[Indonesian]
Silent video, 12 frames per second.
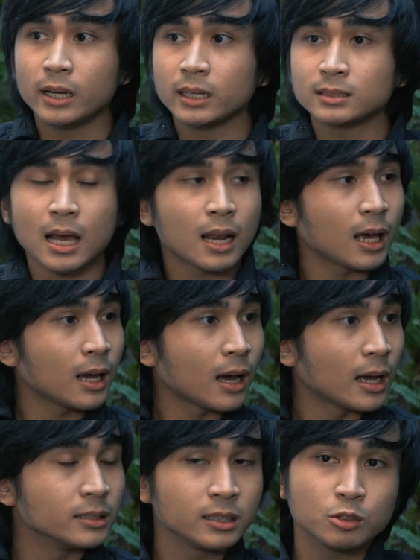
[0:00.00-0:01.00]
ada yang salah.
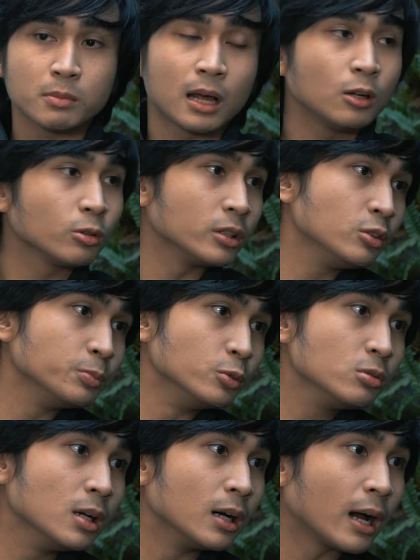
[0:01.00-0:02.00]
Anjing itu makhluk hidup
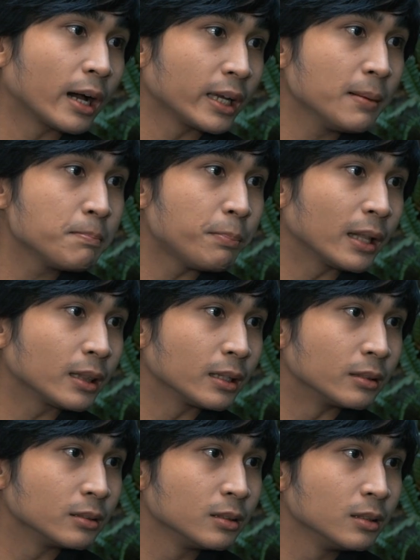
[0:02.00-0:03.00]
juga. Iya. Yeah. empat.